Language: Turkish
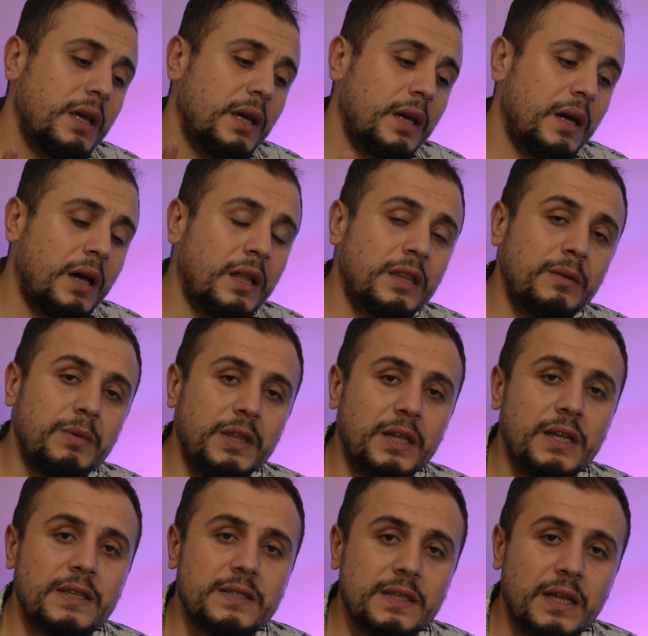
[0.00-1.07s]
E, 6000
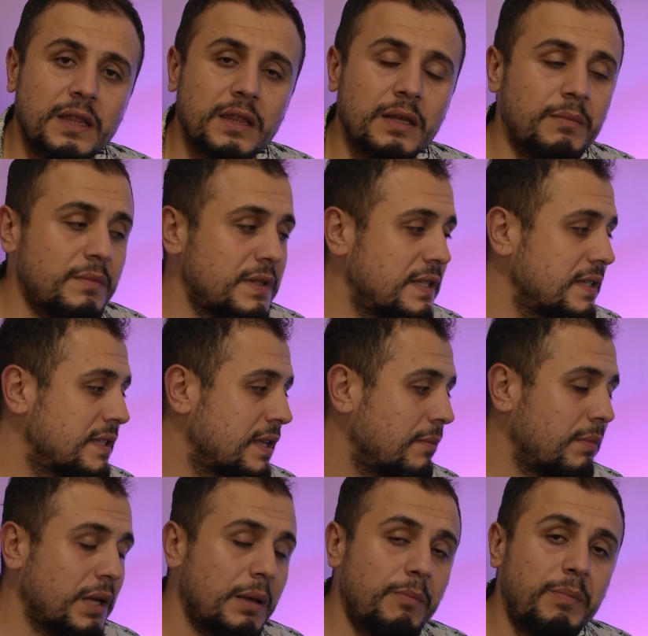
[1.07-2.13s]
liraya sattım.
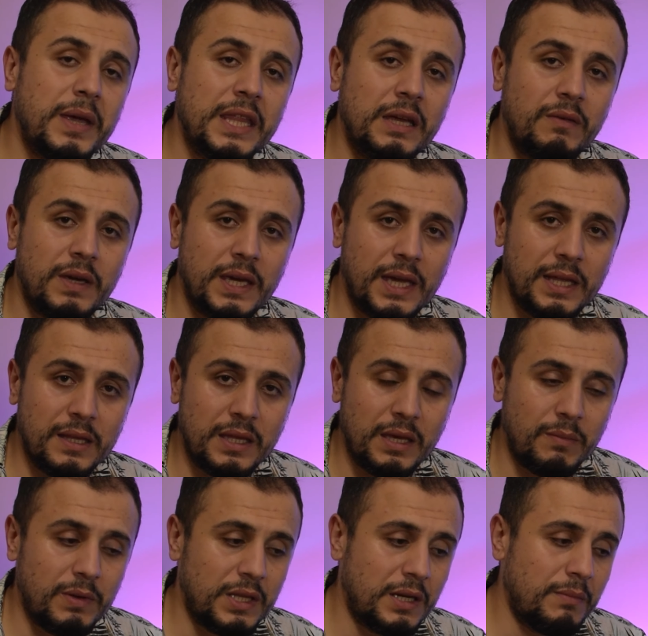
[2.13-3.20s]
Sistem bana bedava geldi
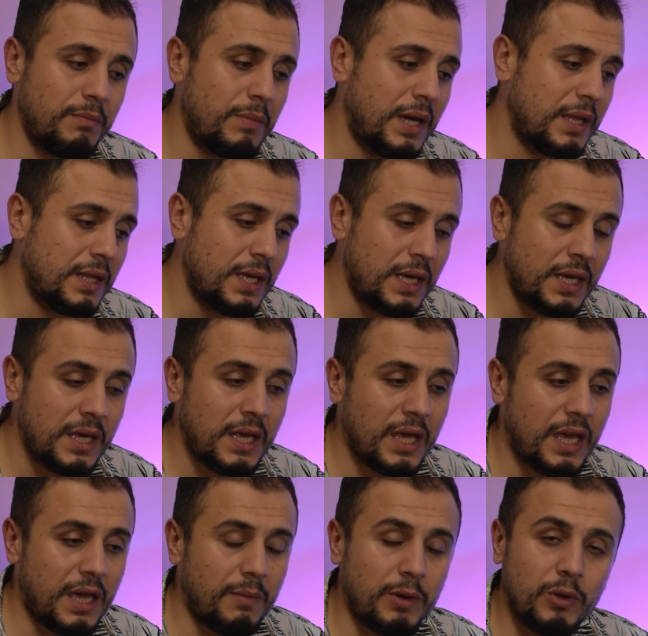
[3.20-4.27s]
diyebilirim. Ben de
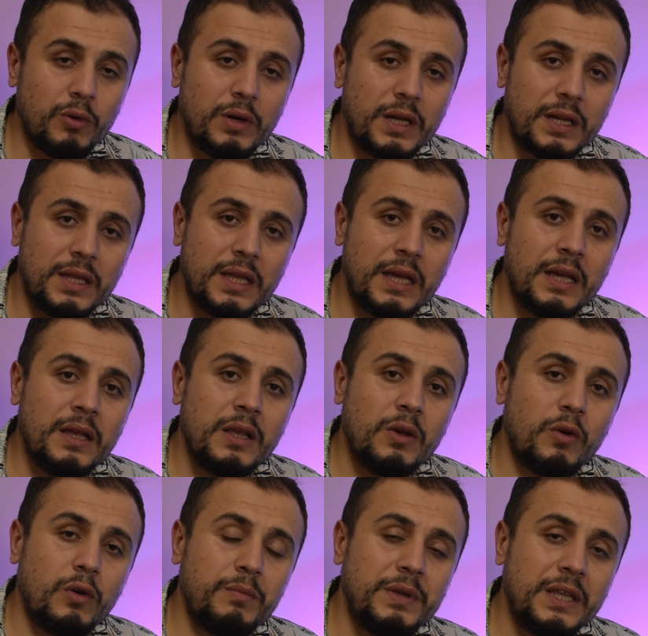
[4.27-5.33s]
hemen o arada
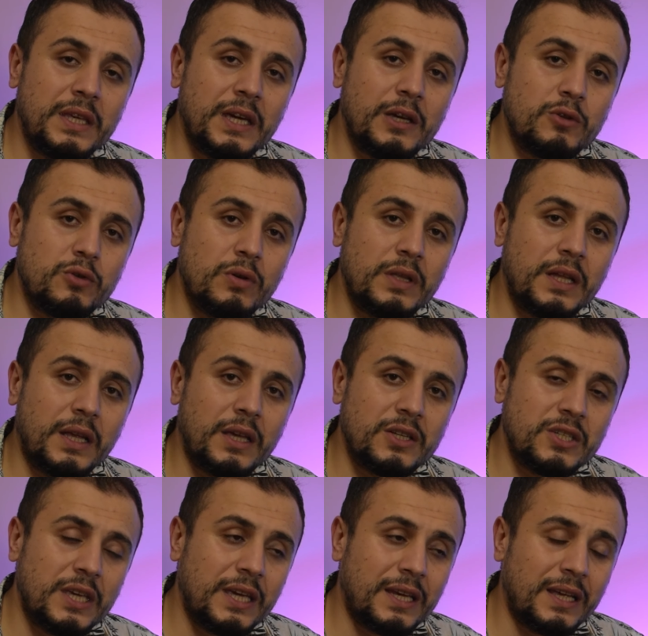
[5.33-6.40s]
o bir iki ay sonra da
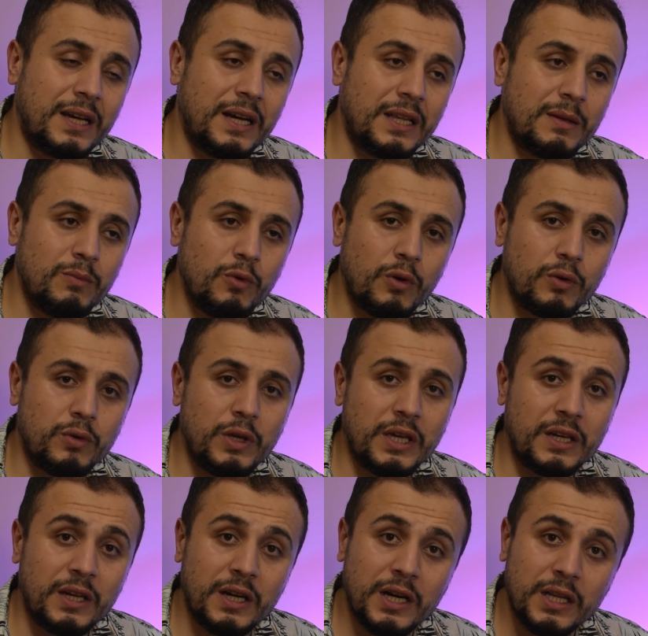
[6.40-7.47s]
arkadaşlar ekran kartım yoktu.
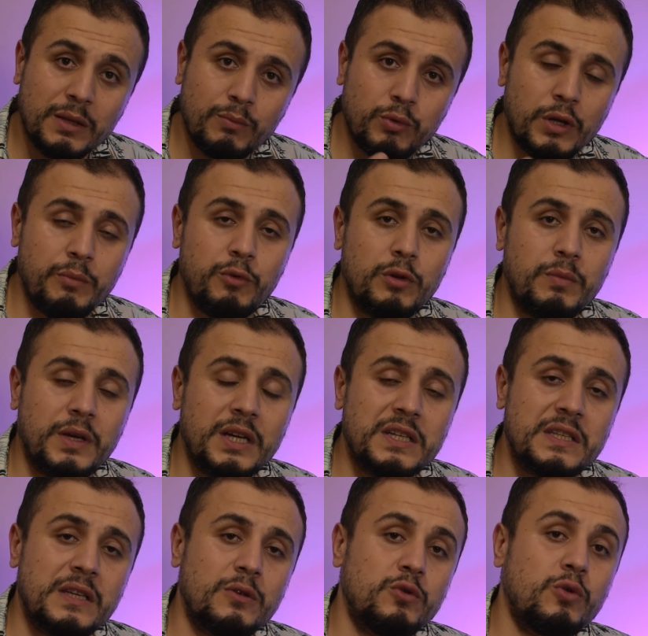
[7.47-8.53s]
Ekran kartı bulamıyordum.
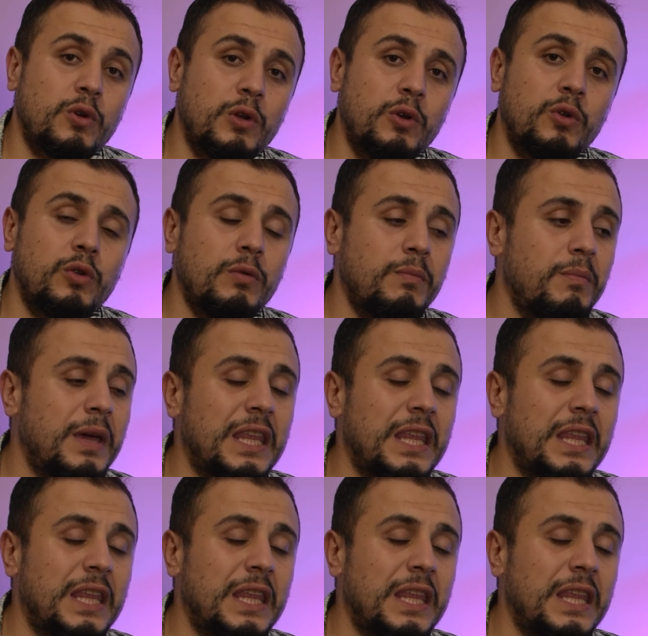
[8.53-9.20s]
Gerçekten zorlanıyordum.